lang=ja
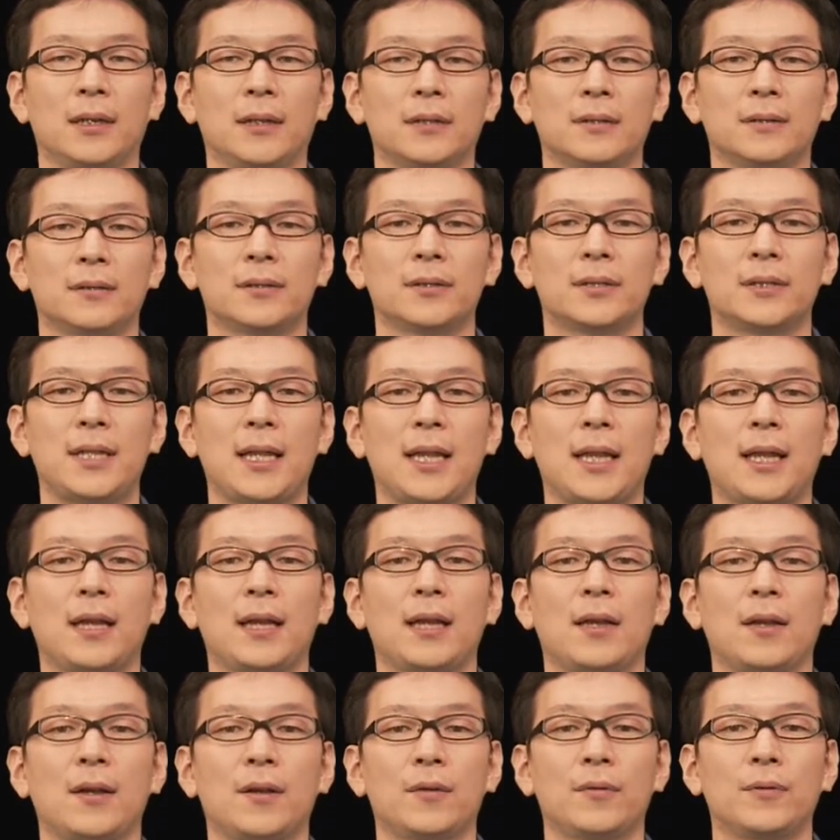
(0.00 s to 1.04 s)
そし
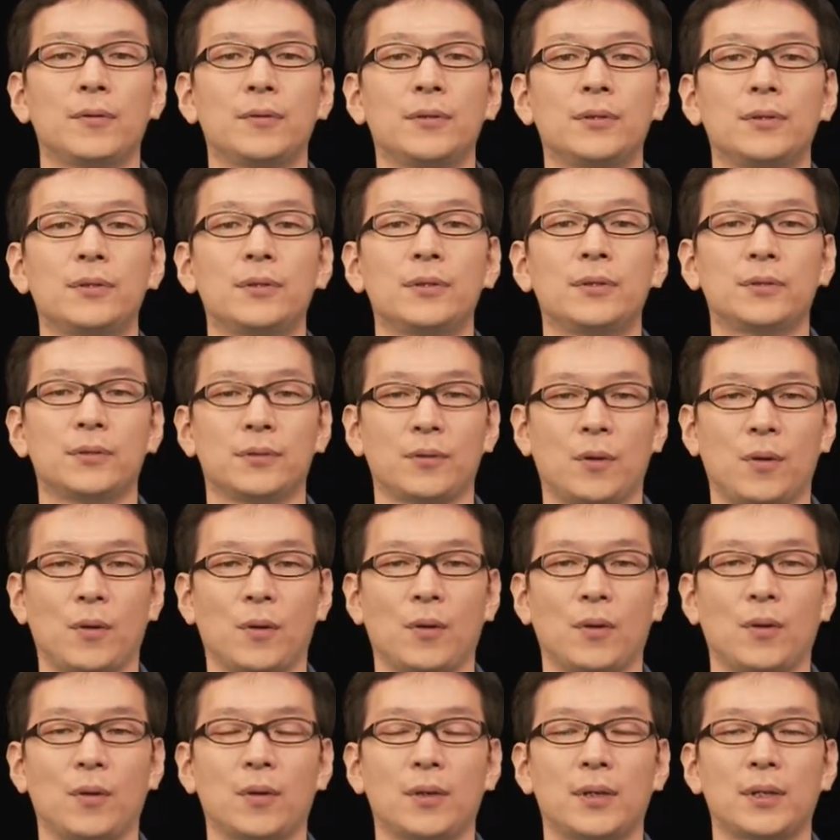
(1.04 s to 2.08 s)
て、複数
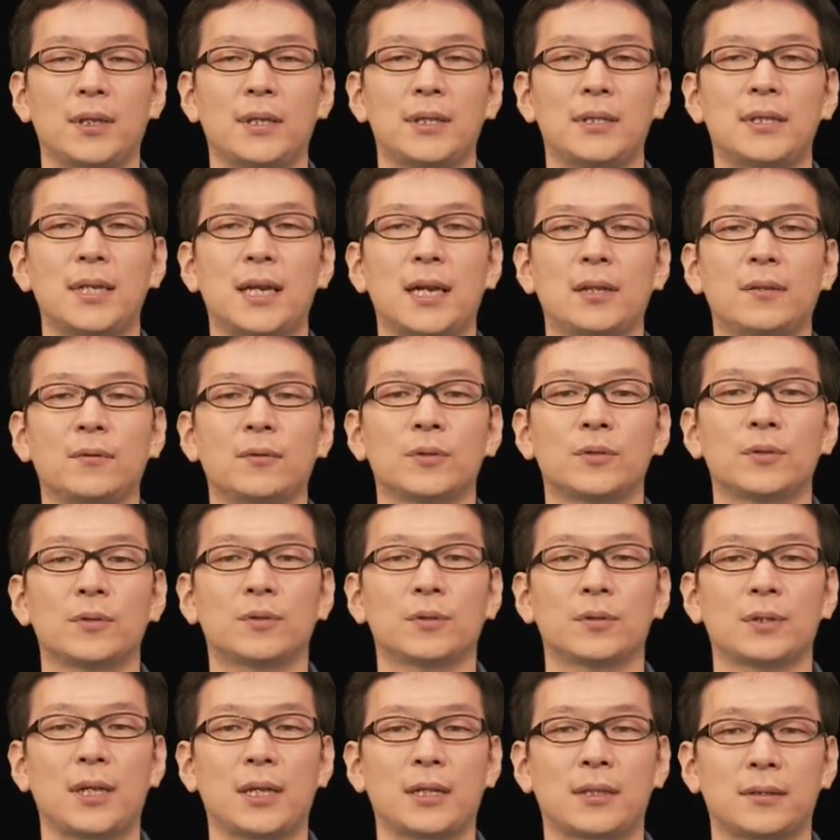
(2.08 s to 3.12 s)
の機材の
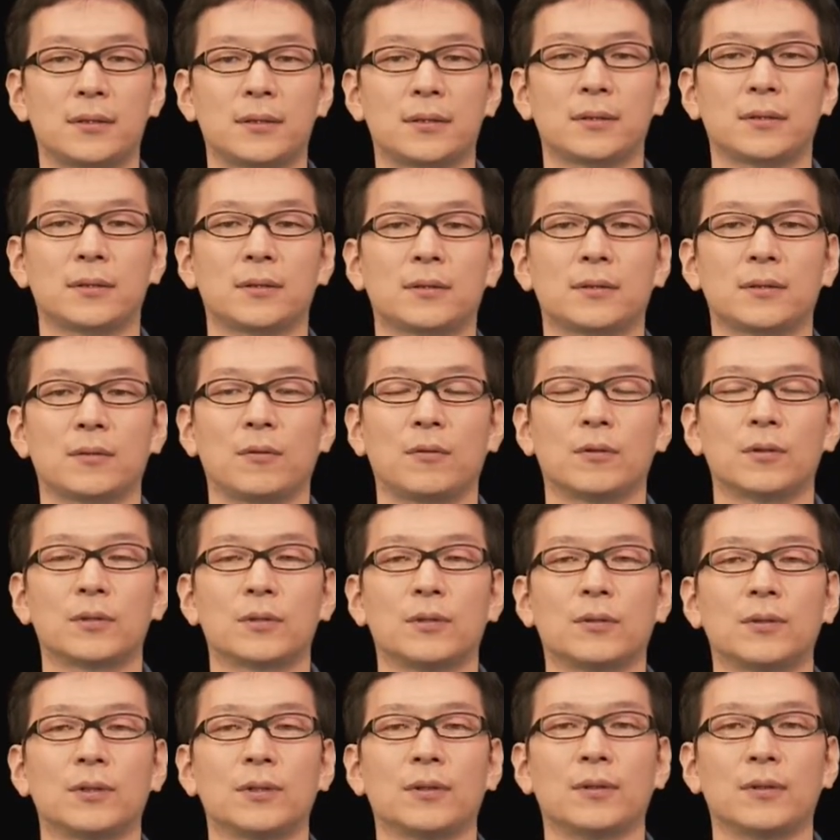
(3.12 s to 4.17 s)
調達
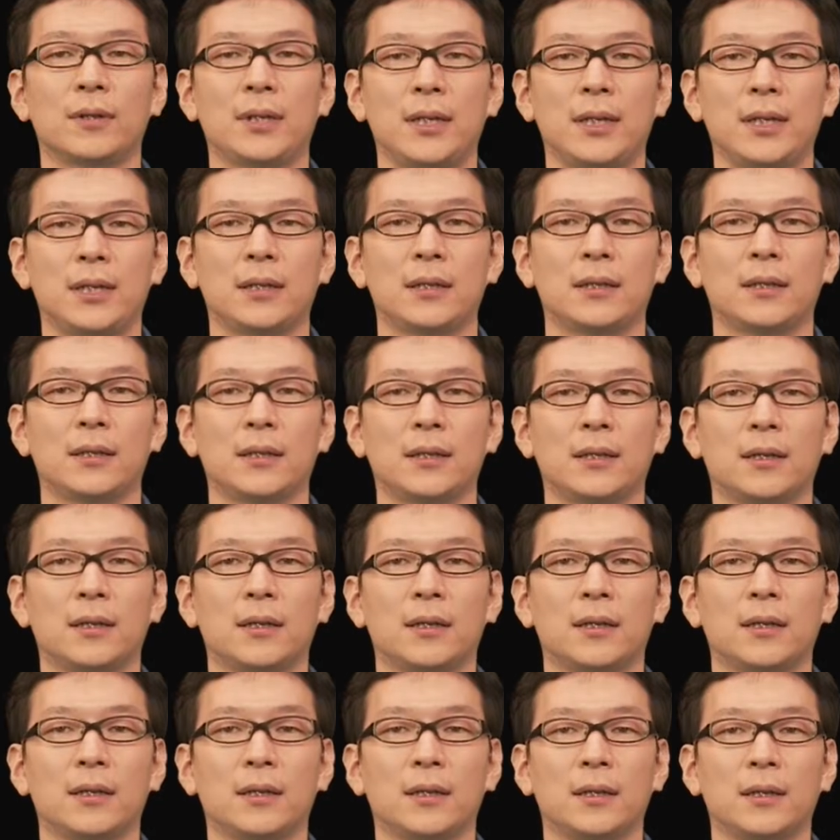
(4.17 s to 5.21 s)
コストにより、
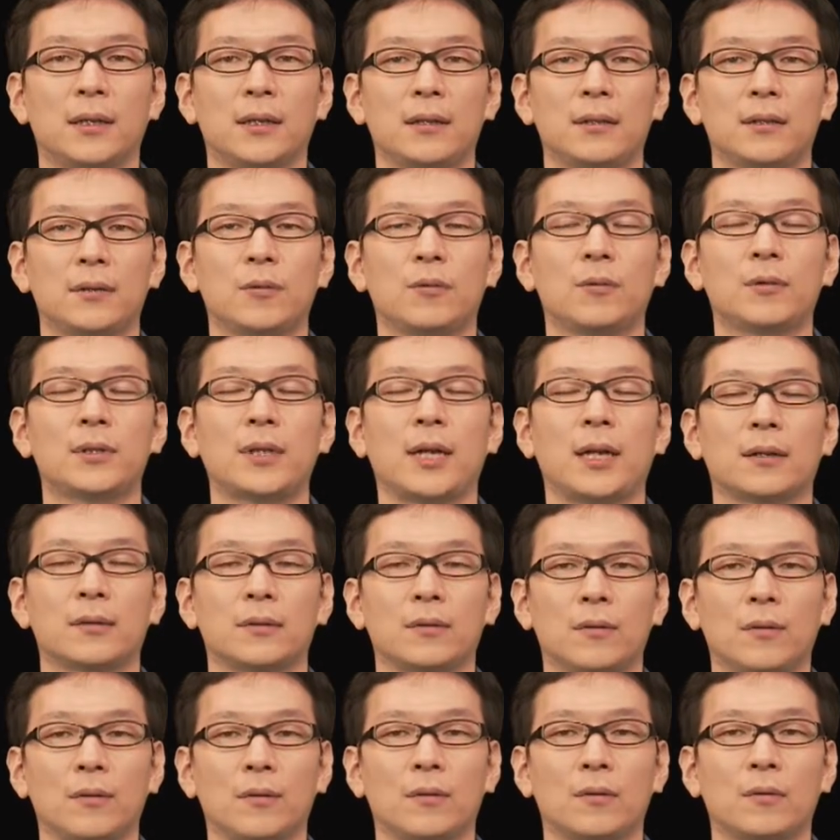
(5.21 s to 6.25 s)
トータル
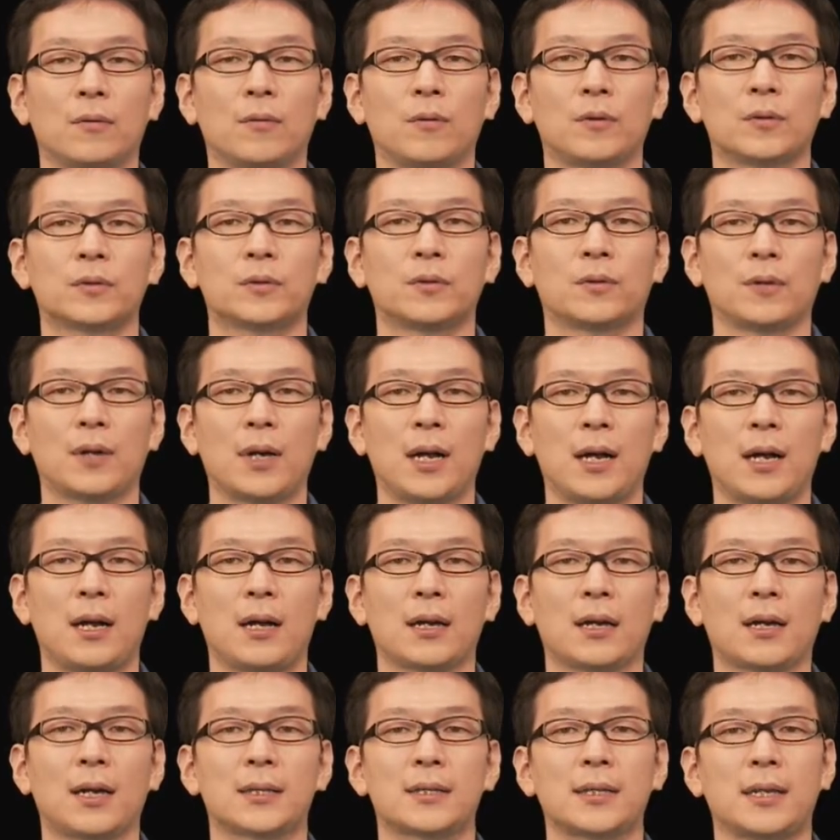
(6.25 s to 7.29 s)
のコスト
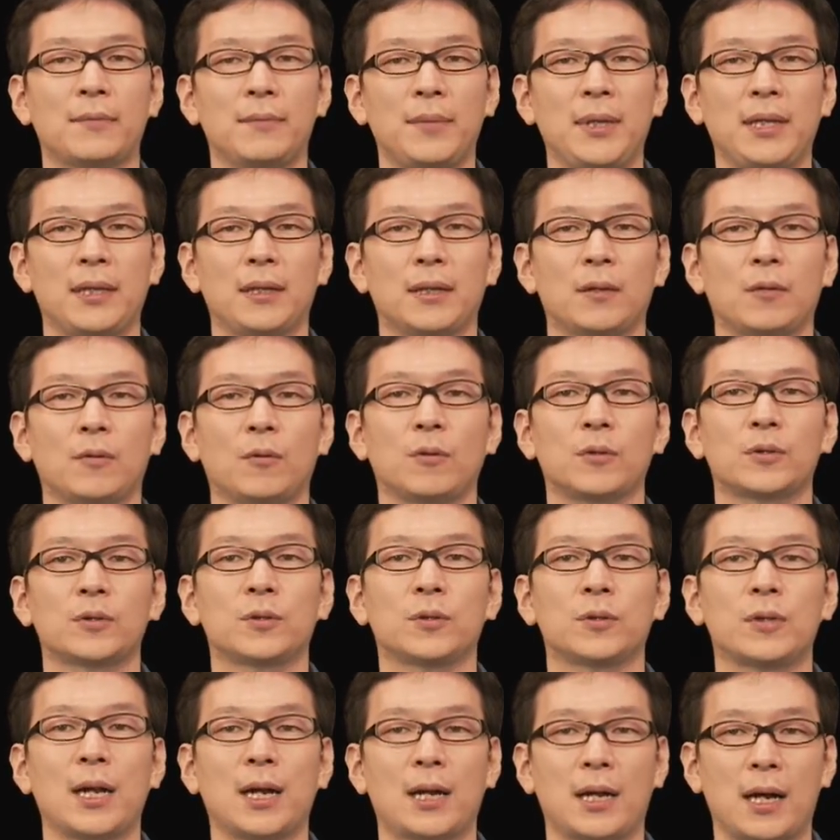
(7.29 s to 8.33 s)
がかさみ
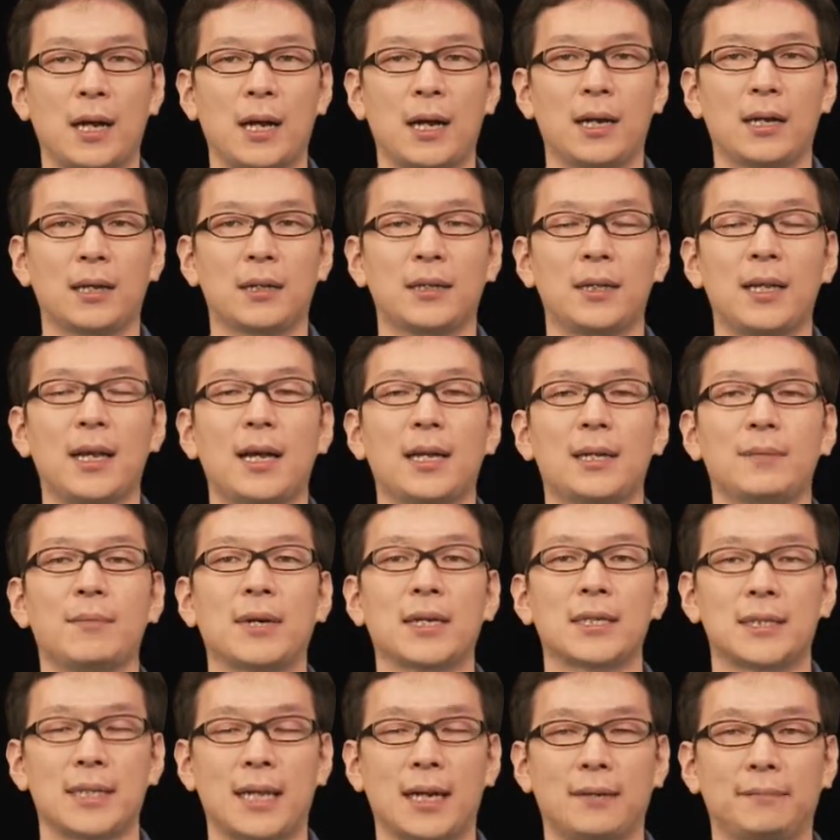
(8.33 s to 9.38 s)
コスト高であり
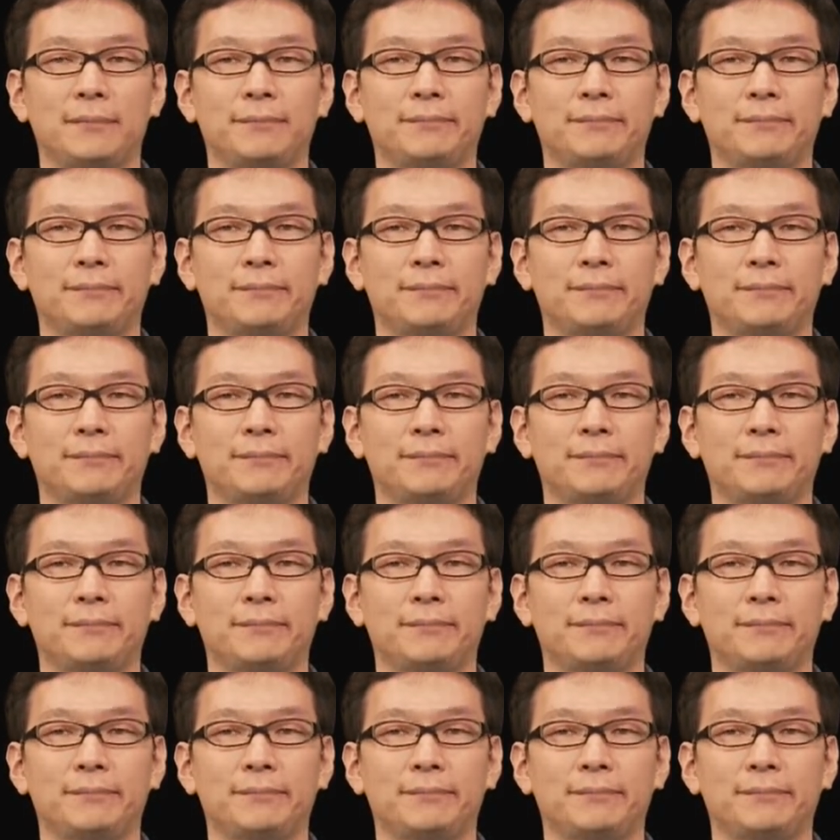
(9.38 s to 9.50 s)
ました。